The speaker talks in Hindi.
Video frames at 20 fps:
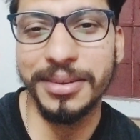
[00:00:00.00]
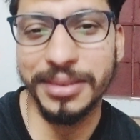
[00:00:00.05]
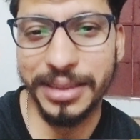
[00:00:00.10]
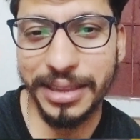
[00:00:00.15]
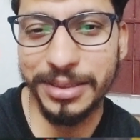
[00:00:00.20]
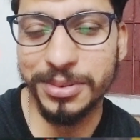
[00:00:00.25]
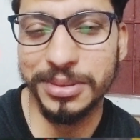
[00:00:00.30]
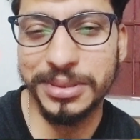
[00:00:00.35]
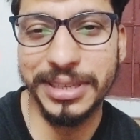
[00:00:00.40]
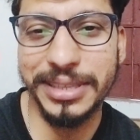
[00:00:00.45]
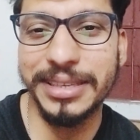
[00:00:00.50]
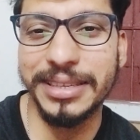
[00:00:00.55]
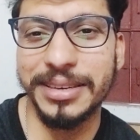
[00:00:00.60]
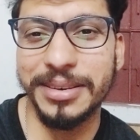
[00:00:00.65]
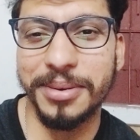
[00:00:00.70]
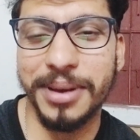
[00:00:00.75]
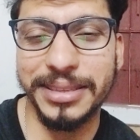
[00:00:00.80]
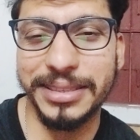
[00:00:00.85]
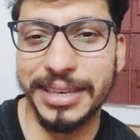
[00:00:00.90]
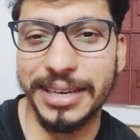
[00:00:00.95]
ये जो सीजन
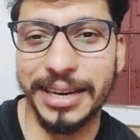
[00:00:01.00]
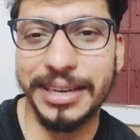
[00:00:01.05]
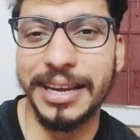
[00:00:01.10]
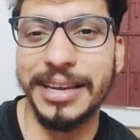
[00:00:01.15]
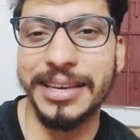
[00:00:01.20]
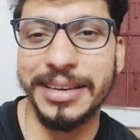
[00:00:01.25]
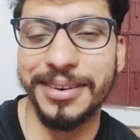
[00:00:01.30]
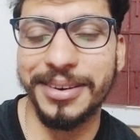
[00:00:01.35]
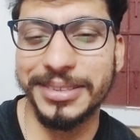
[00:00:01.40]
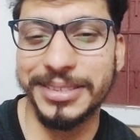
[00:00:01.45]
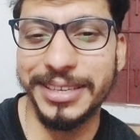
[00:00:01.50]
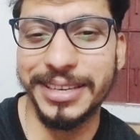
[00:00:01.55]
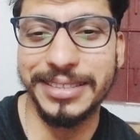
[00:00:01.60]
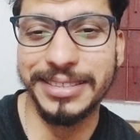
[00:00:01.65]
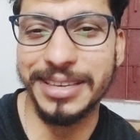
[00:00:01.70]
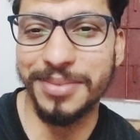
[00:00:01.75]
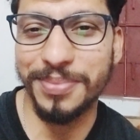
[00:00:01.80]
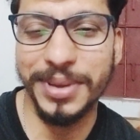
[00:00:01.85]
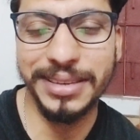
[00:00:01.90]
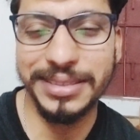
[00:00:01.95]
अच्छा कटाए और सी
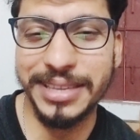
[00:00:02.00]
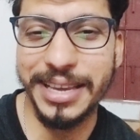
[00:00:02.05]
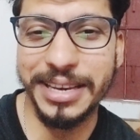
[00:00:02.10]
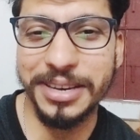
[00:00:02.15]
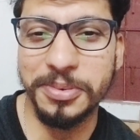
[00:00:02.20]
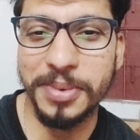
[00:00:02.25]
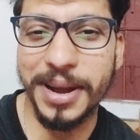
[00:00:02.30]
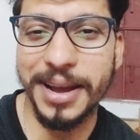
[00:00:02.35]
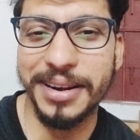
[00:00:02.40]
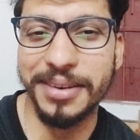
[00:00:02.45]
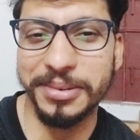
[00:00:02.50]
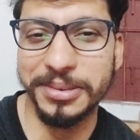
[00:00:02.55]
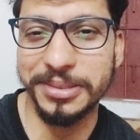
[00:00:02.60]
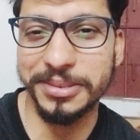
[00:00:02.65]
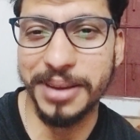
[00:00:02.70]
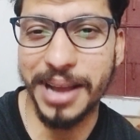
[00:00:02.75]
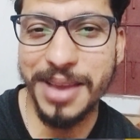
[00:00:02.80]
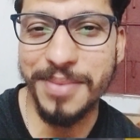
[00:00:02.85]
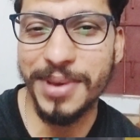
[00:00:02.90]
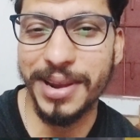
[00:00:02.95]
के फिर से एक बार
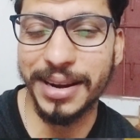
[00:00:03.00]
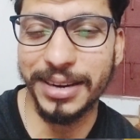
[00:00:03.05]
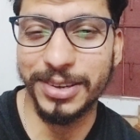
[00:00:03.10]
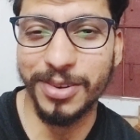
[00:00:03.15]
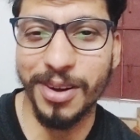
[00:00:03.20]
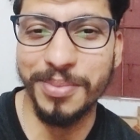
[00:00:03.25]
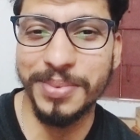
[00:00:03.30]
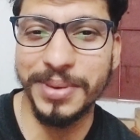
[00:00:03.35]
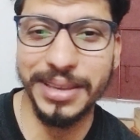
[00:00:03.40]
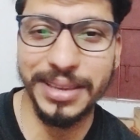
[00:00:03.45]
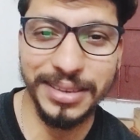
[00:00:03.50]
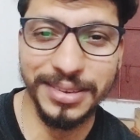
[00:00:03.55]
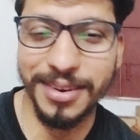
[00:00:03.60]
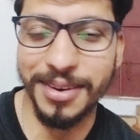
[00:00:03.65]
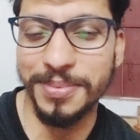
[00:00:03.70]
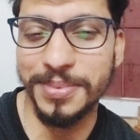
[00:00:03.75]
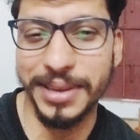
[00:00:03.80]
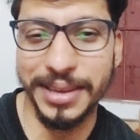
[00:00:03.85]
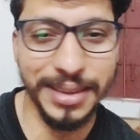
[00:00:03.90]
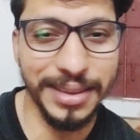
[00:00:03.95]
जो आई का ट्रॉफी
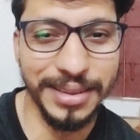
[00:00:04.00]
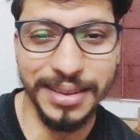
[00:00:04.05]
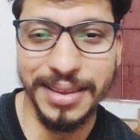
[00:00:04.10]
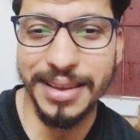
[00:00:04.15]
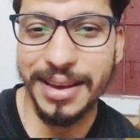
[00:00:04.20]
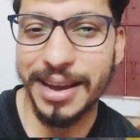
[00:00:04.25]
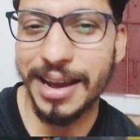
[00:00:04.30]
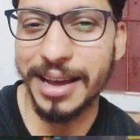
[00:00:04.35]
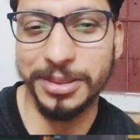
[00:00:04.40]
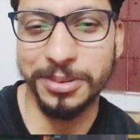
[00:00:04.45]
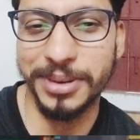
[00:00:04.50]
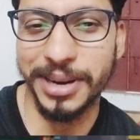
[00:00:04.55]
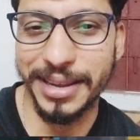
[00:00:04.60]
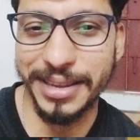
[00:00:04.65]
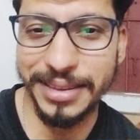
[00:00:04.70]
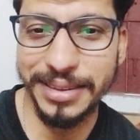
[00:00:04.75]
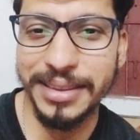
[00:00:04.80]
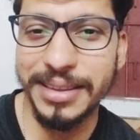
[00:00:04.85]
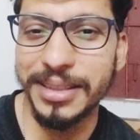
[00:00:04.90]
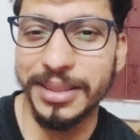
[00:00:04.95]
ट्रॉफी हाथ
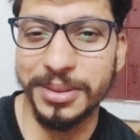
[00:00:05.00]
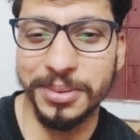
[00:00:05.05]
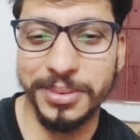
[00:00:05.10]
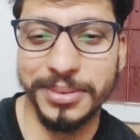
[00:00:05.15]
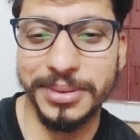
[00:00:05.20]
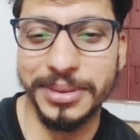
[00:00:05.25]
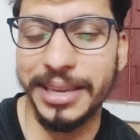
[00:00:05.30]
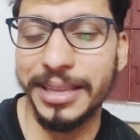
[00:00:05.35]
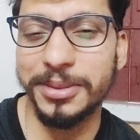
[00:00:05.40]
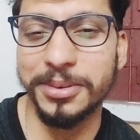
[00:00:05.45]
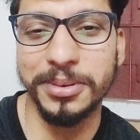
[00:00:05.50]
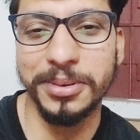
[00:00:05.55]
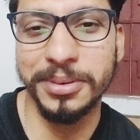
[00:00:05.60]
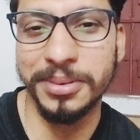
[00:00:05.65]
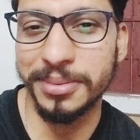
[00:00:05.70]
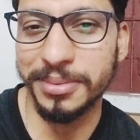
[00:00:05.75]
उठाए तो ये तो